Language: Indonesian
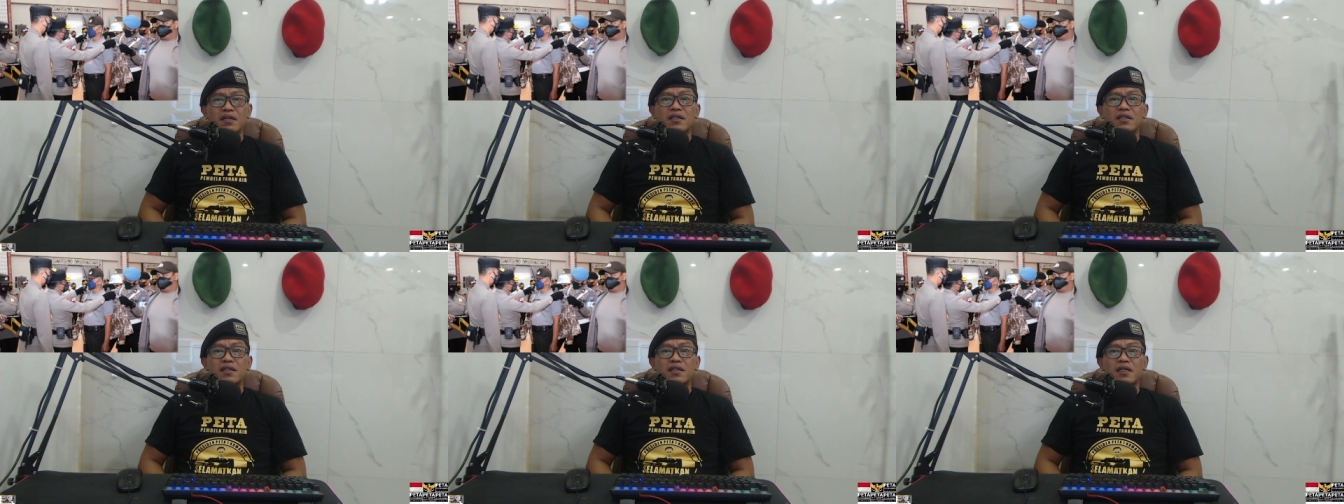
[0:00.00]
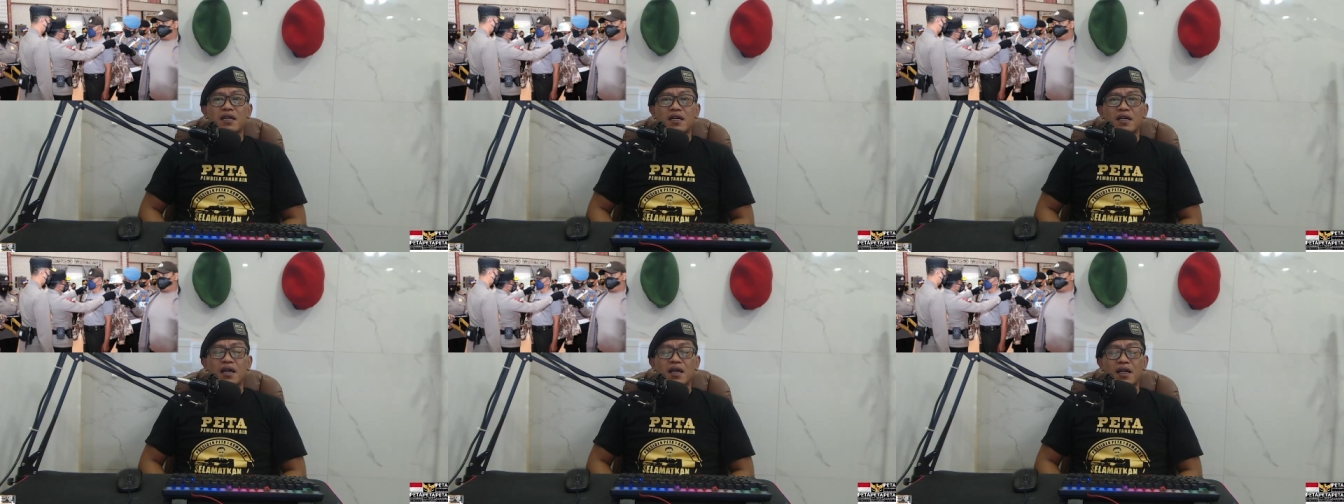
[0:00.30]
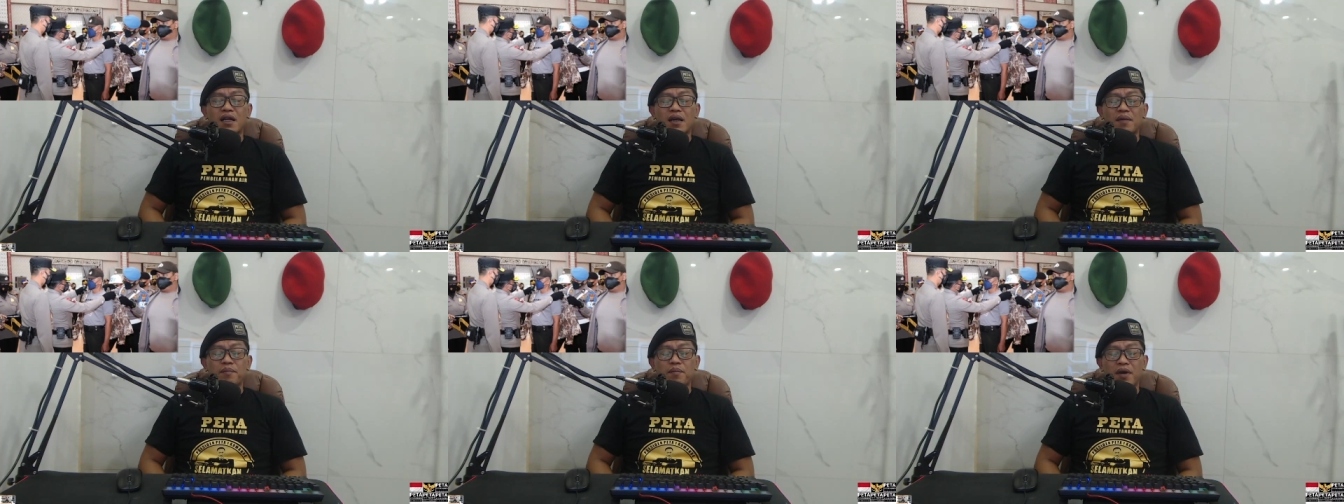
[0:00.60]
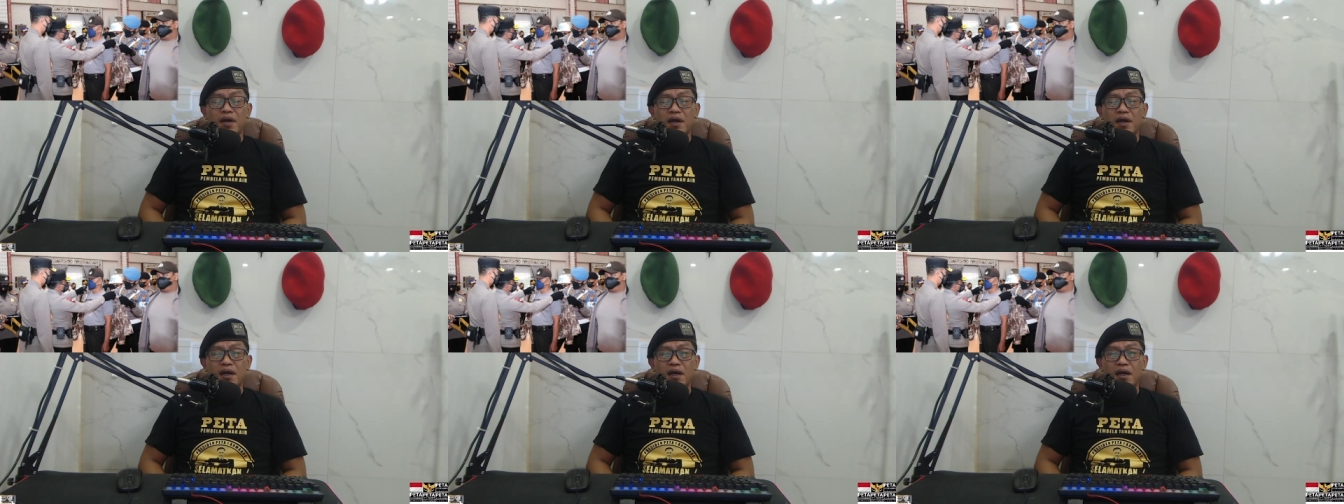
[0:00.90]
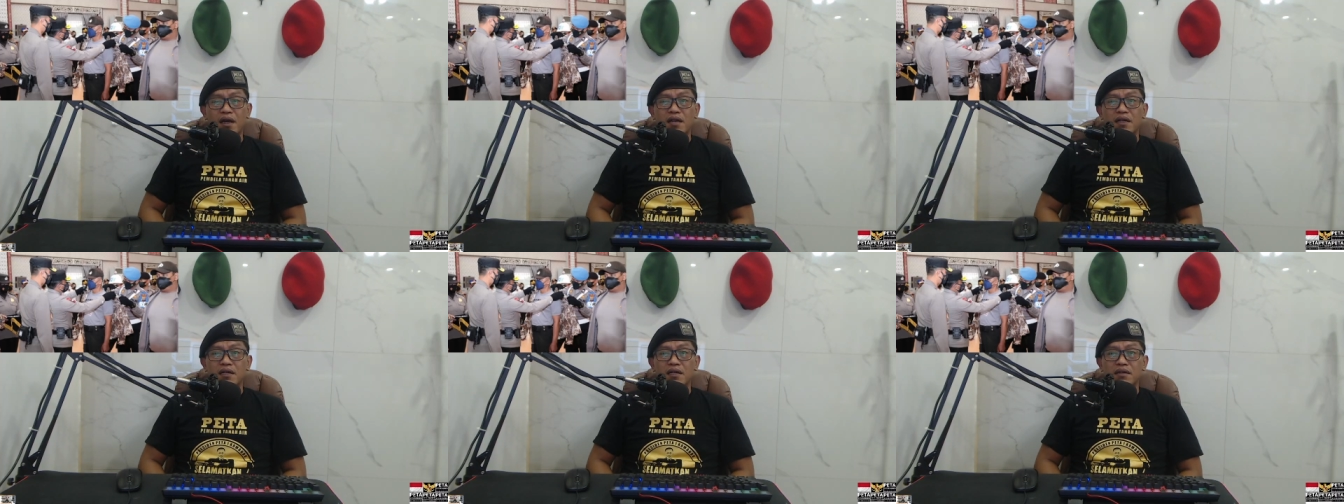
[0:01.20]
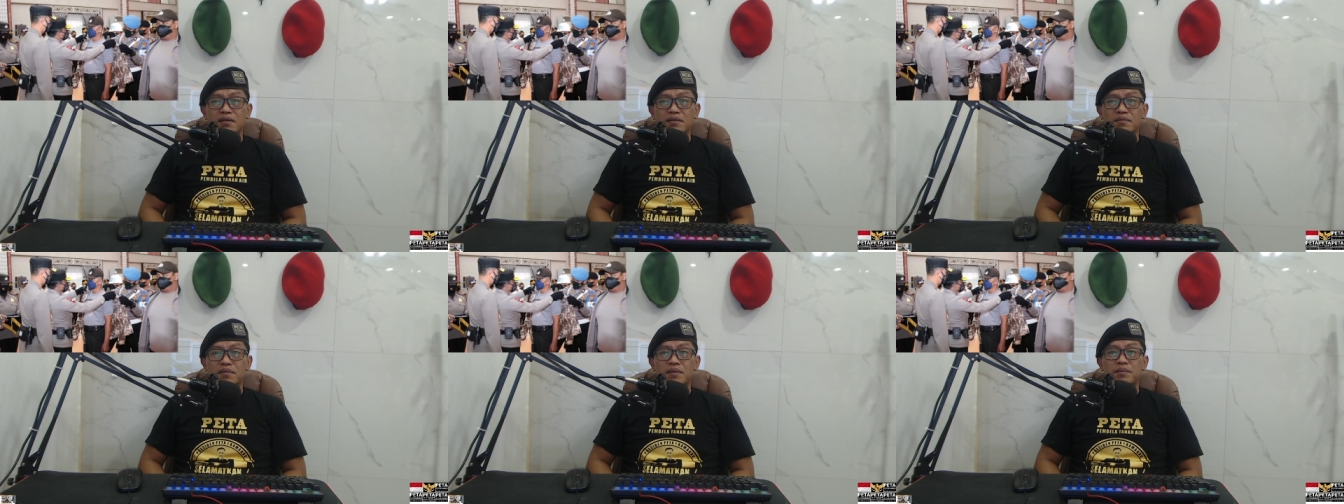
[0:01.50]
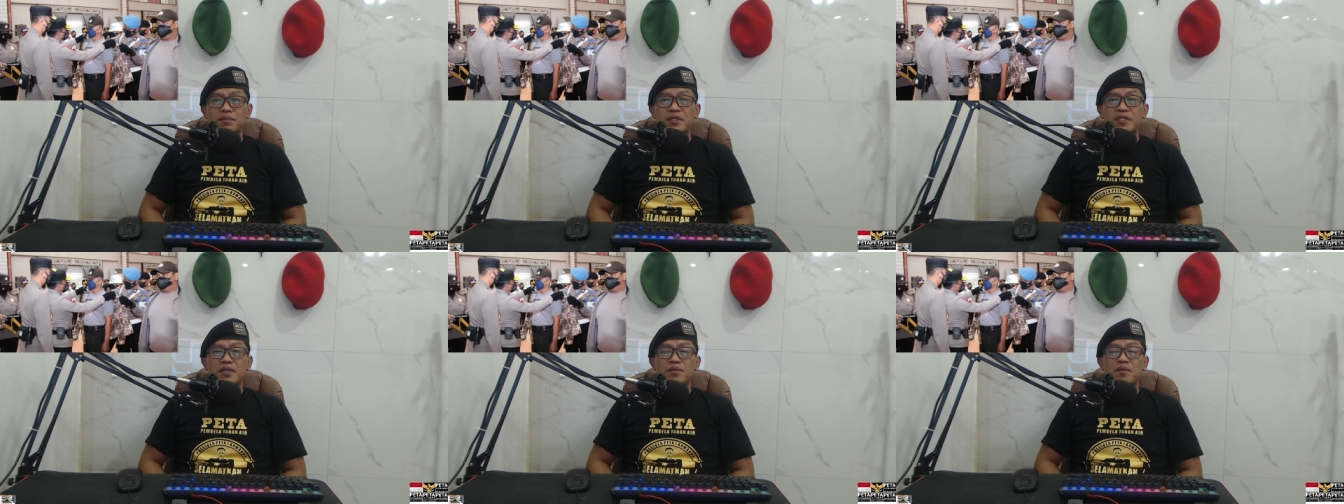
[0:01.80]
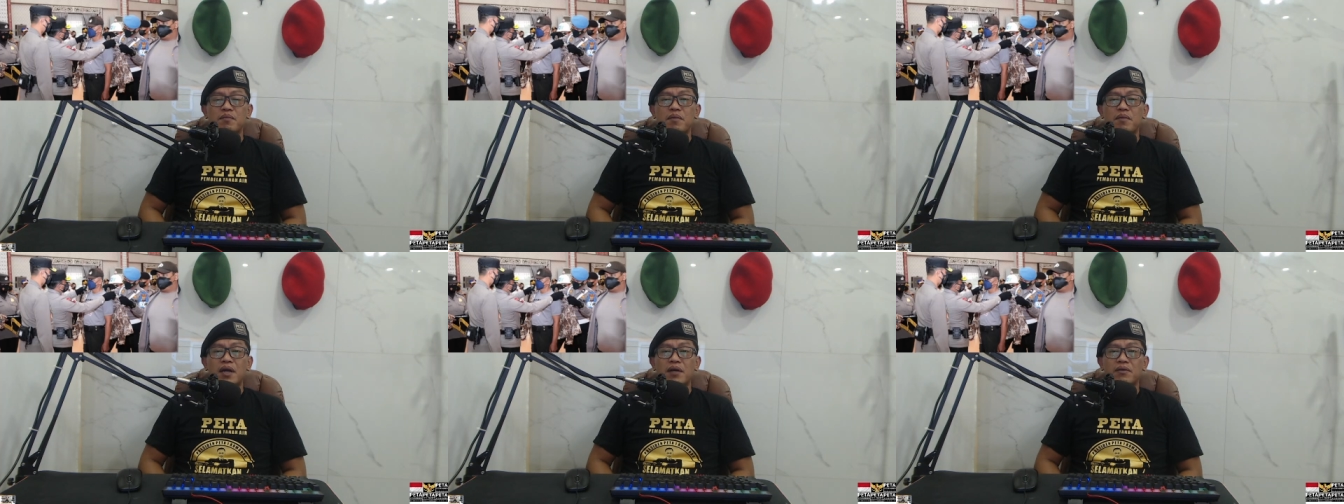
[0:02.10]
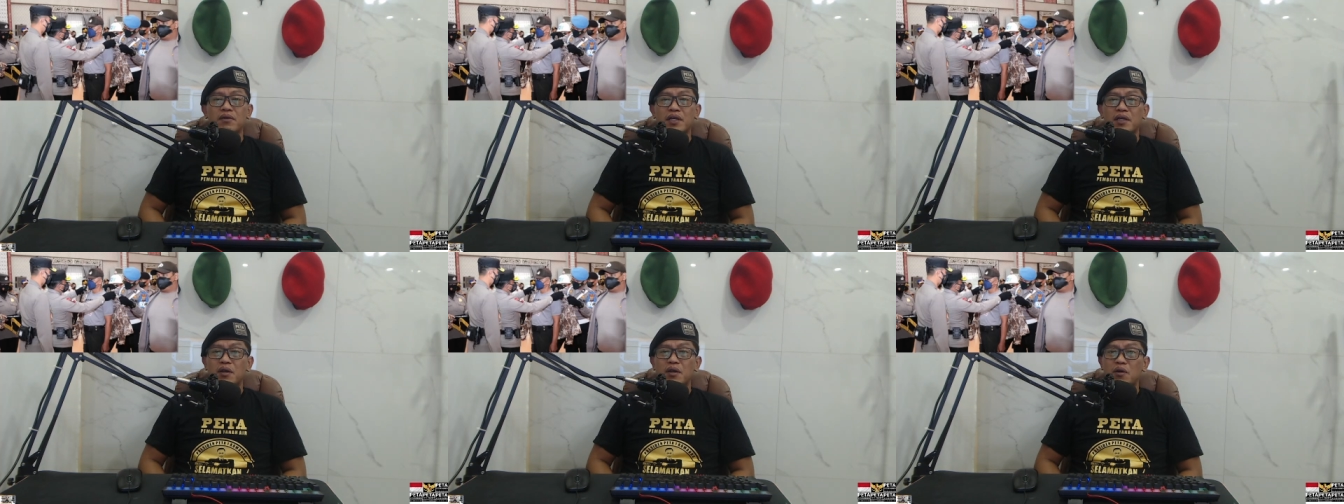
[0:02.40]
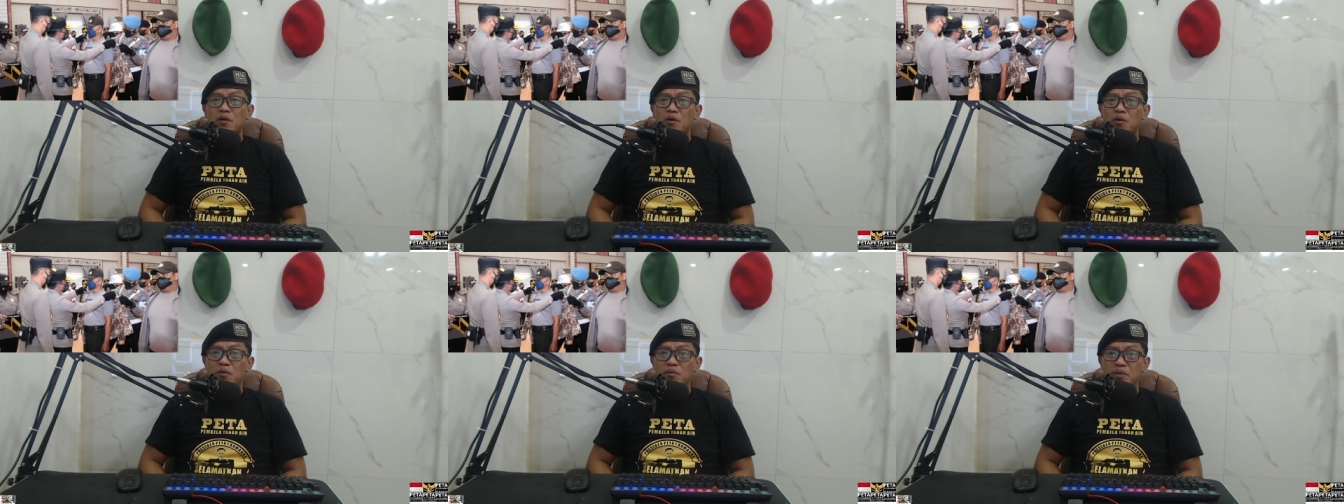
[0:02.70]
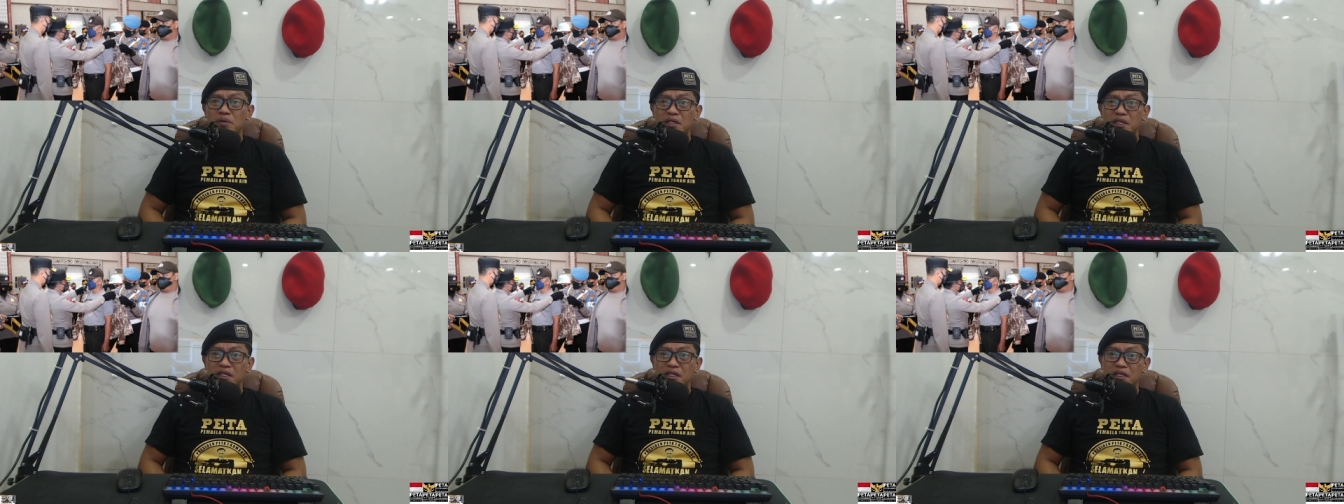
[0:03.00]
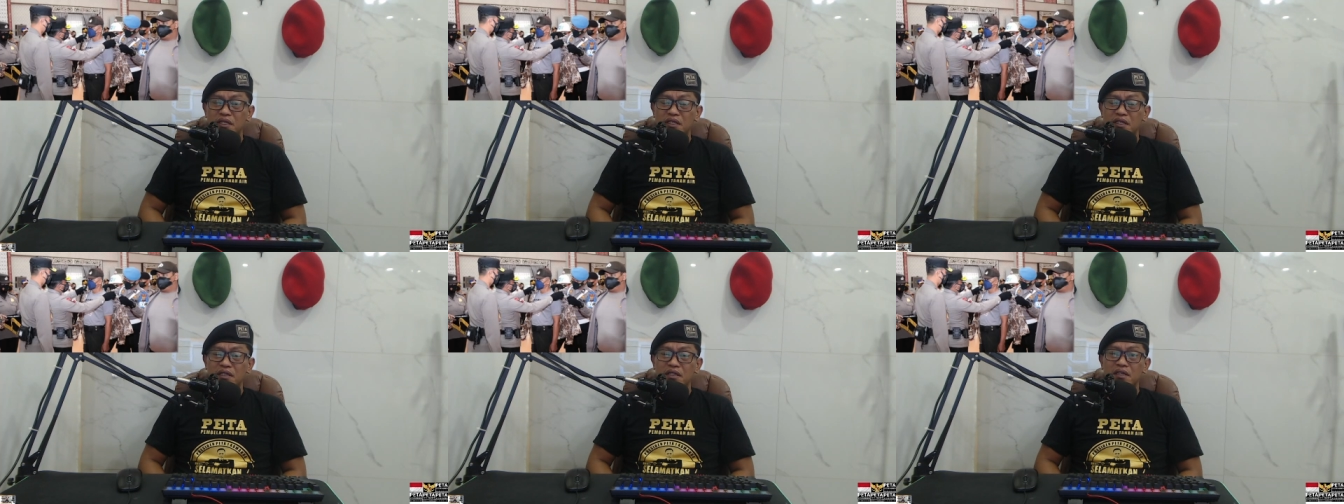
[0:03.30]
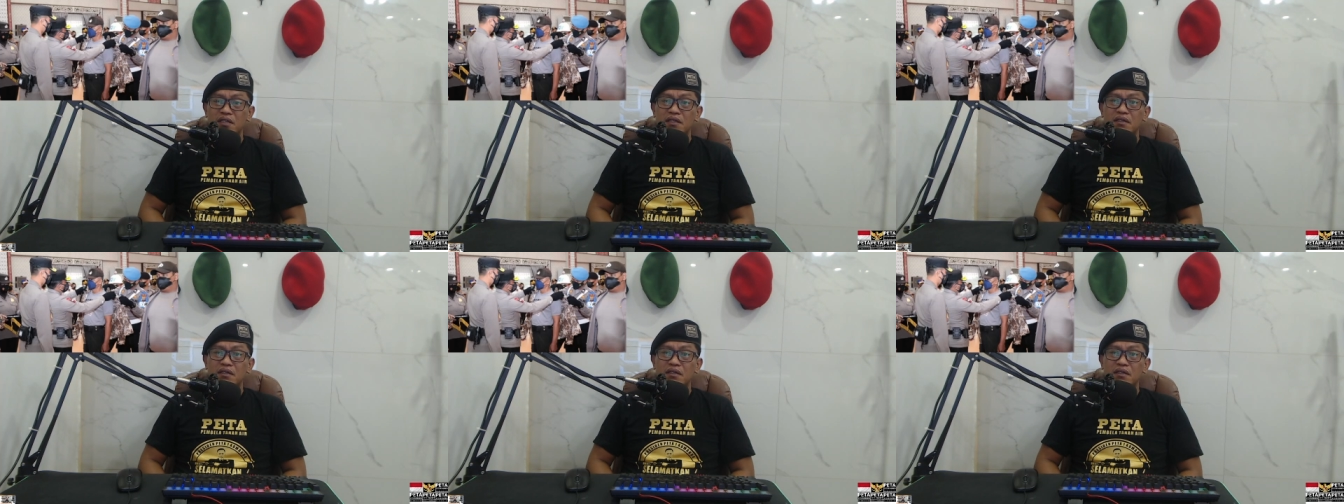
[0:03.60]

dengan harapan bisa membangun ekonomi